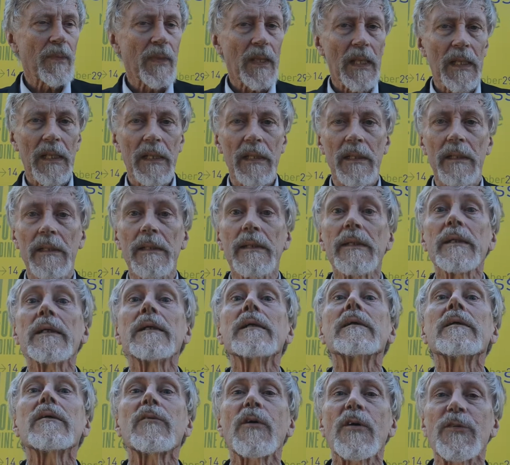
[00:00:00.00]
eh,
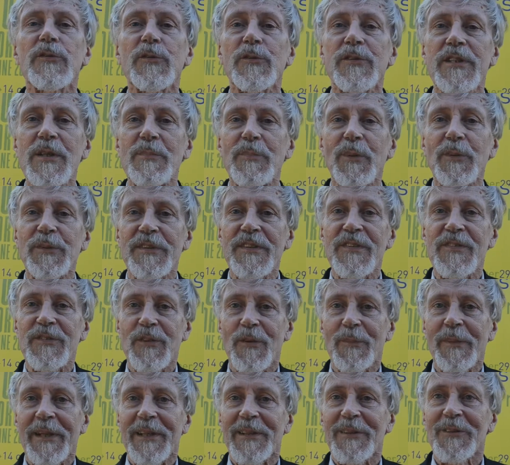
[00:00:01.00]
questo tipo di
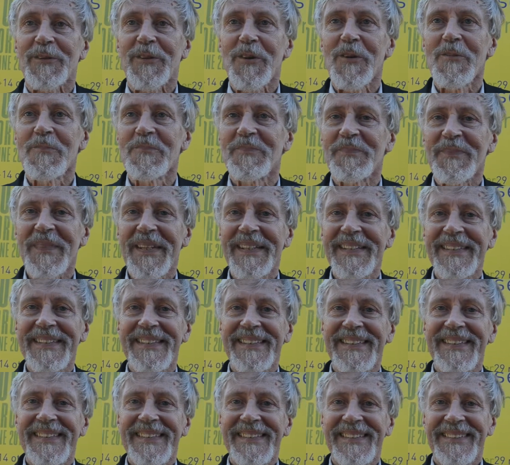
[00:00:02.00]
strumento,
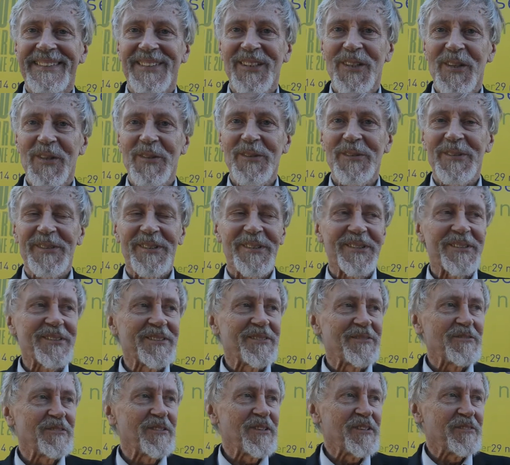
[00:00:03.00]
no?
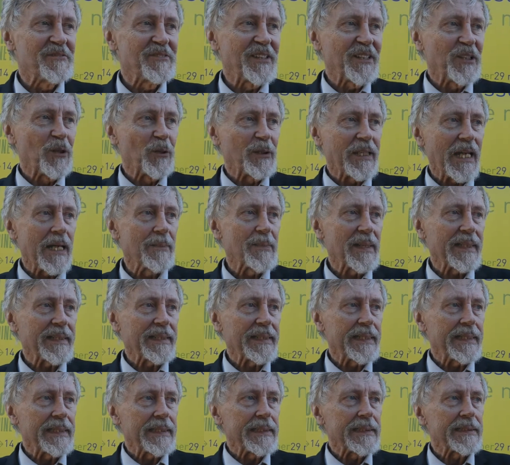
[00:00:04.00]
videocamere e
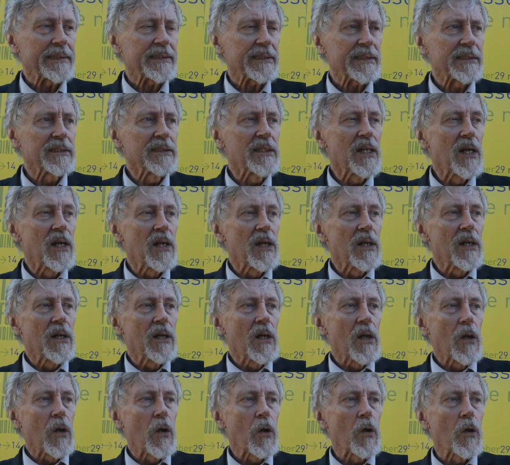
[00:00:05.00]
altro,
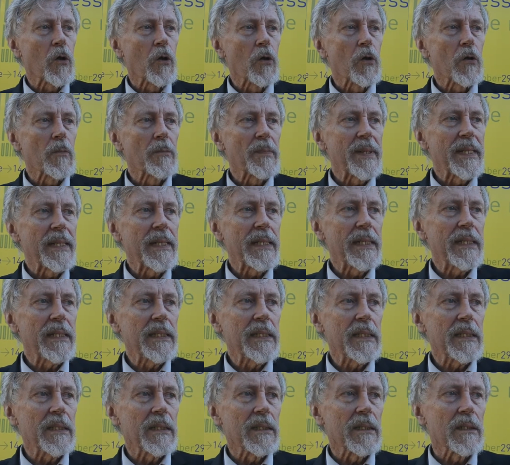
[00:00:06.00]
come
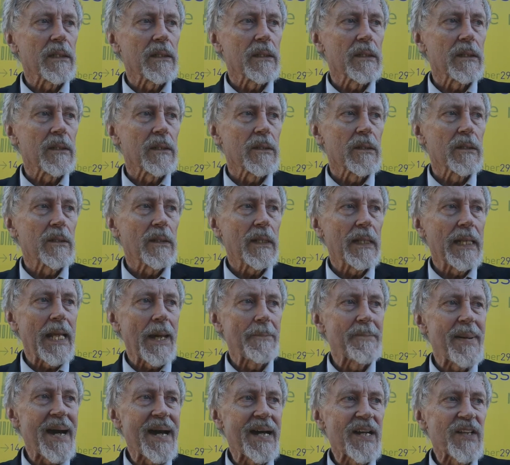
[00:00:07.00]
eh, la
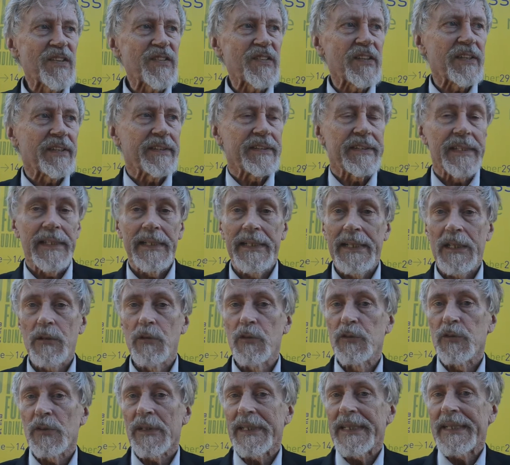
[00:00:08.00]
base della
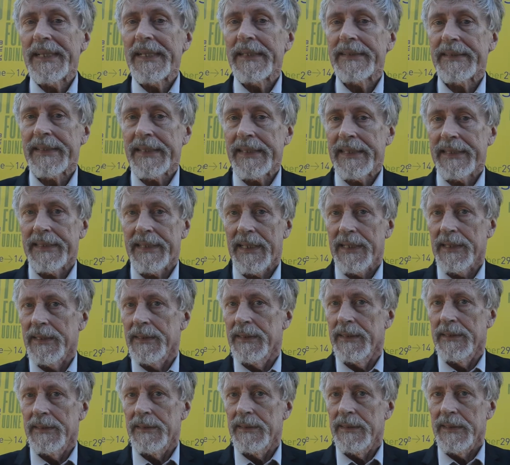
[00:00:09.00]
cultura
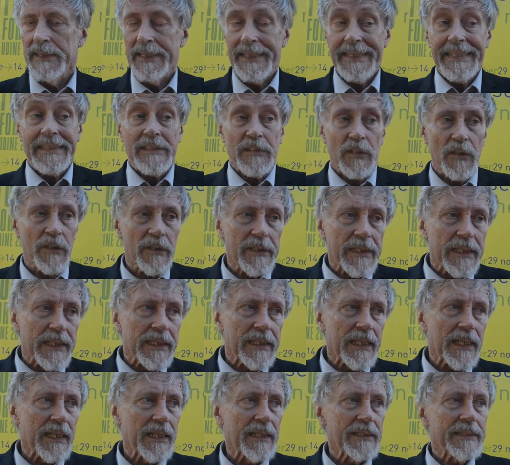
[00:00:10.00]
elettrica,
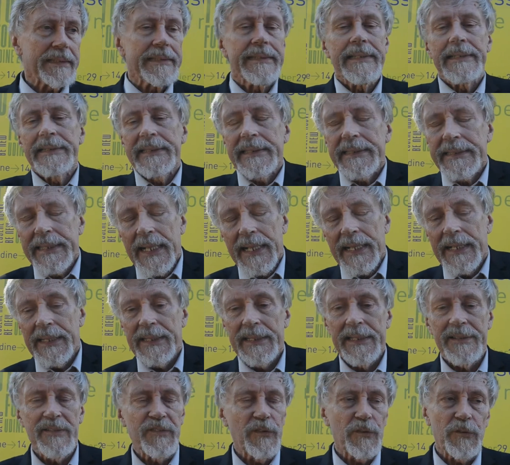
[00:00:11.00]
elettronica,
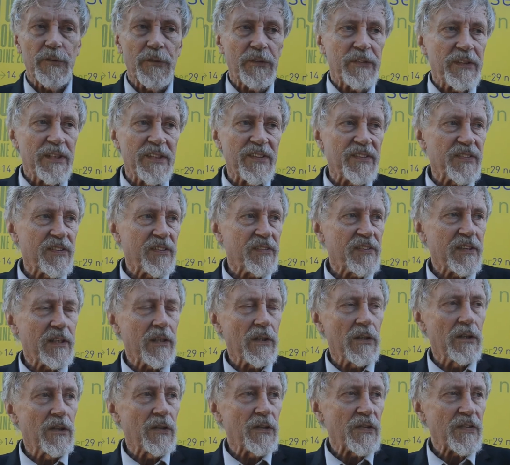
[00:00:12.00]
digitale, sono tutte le stesse
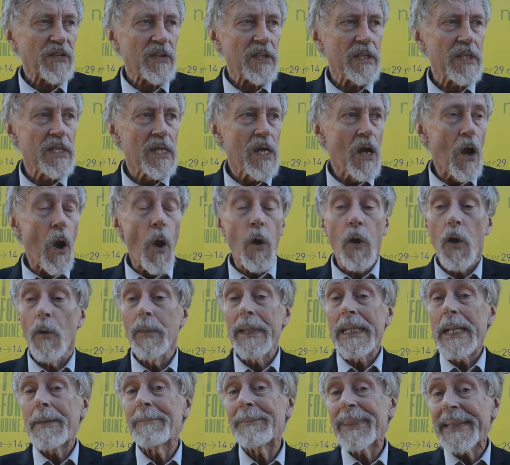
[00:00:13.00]
cose, come
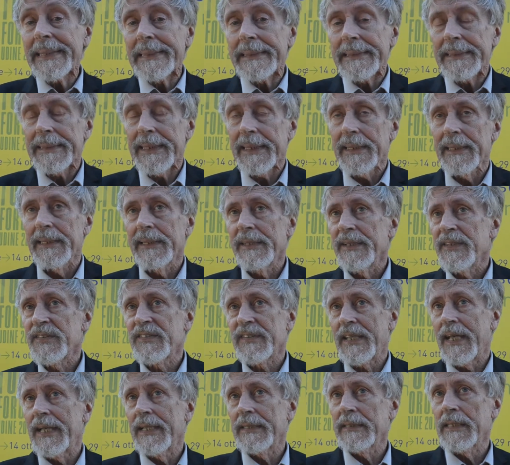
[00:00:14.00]
la penna è
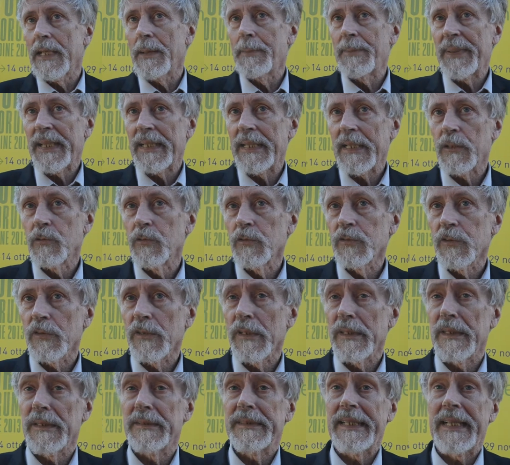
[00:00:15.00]
stata per la
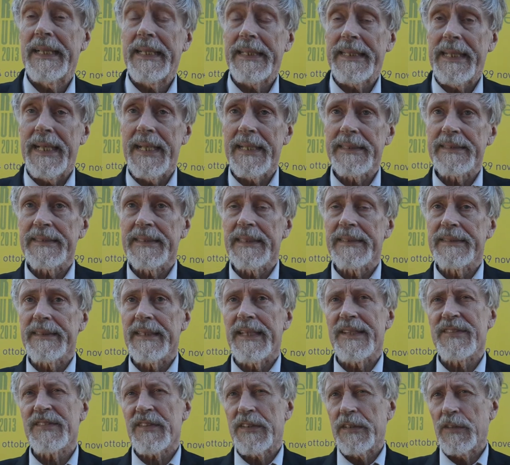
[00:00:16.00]
cultura della carta e
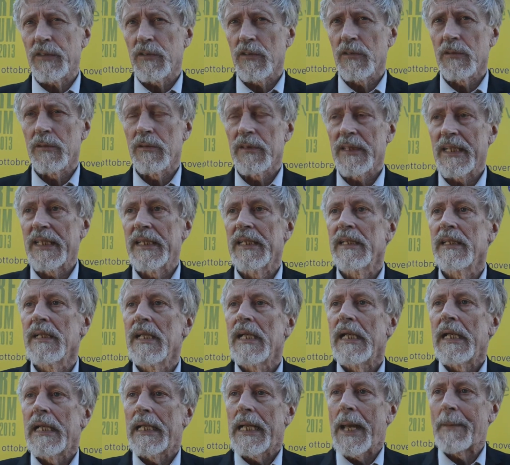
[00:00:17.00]
della scrittura,
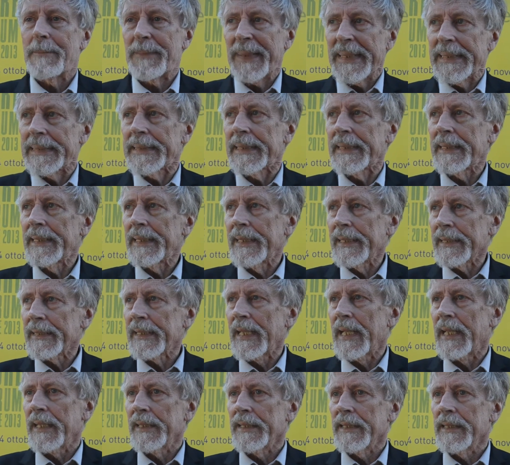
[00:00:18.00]
la penna
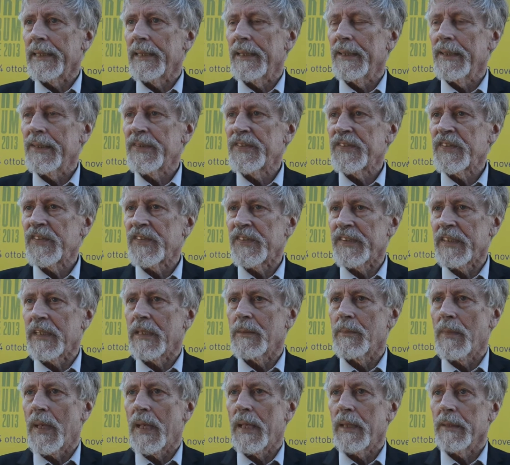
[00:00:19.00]
era il
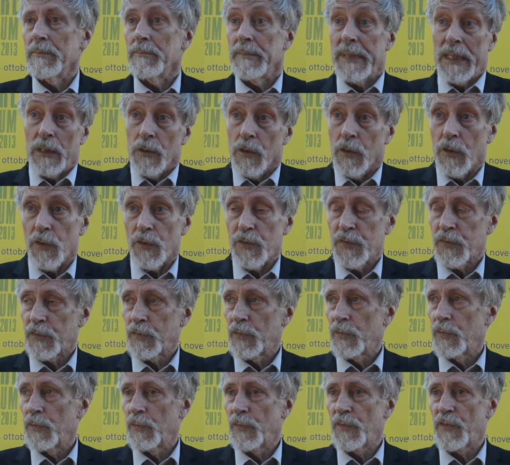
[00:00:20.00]
sistema meno
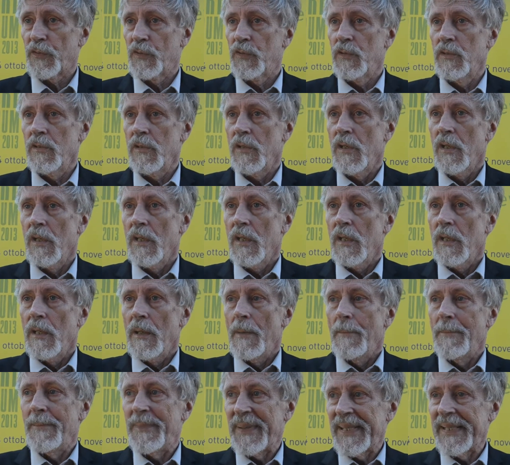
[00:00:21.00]
costoso
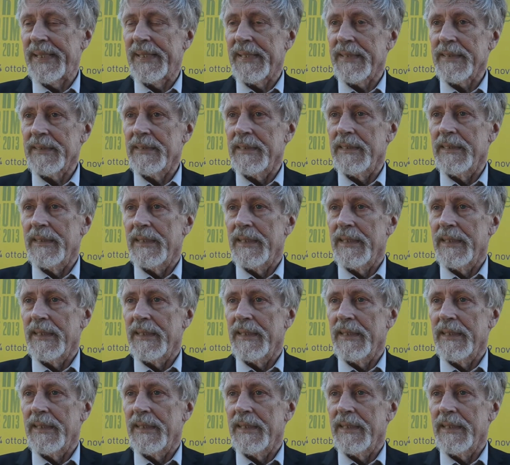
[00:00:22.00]
per